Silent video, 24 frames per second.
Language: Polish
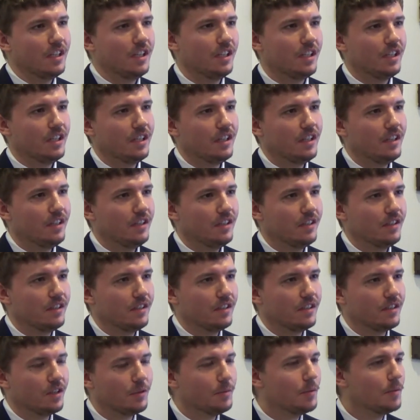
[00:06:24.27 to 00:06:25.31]
i
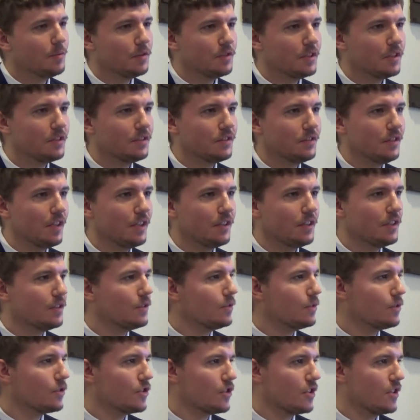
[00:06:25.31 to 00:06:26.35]
robią to tylko
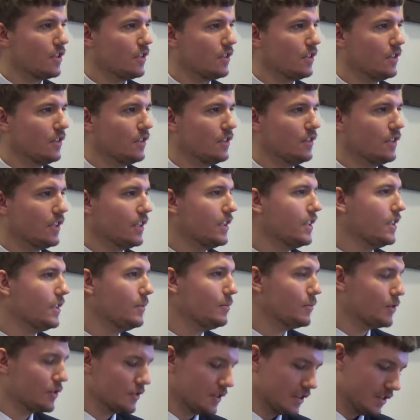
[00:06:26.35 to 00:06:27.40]
dlatego, że daje
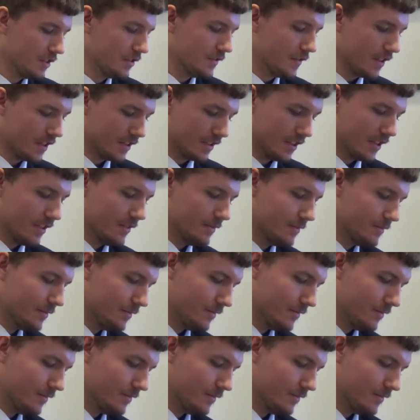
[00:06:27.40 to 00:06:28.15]
im to satysfakcję.